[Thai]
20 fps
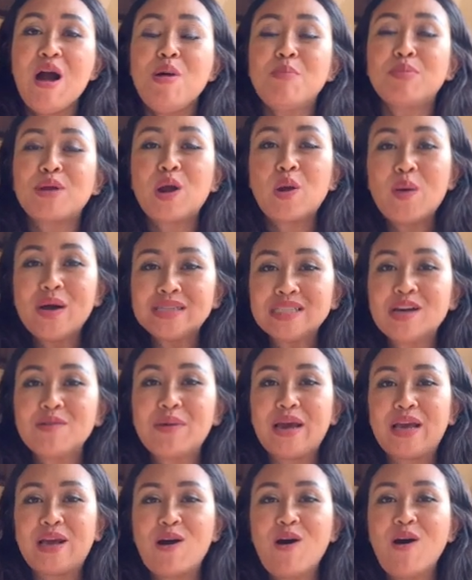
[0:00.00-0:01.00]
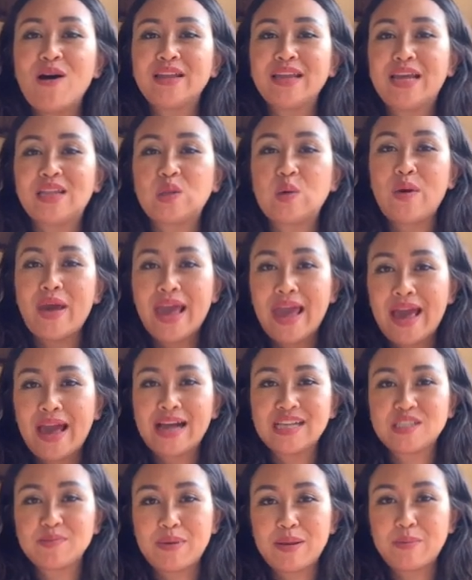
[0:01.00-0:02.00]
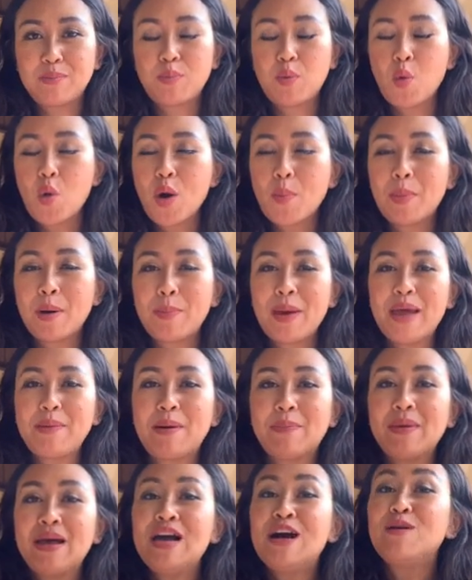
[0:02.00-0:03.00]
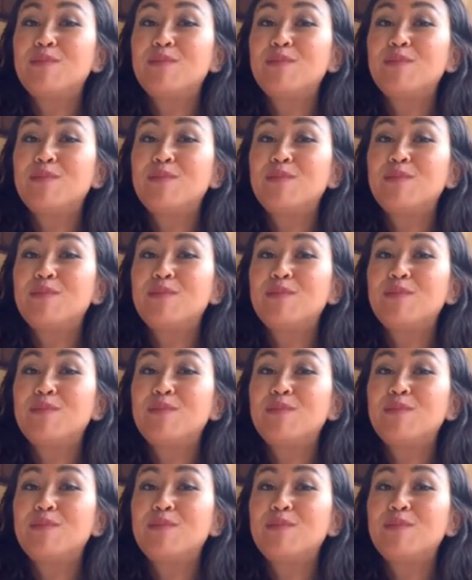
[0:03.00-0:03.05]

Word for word: เพราะว่าสมัยก่อนเนี่ยตัวเองอาจจะเป็นพวกประเภทแบบ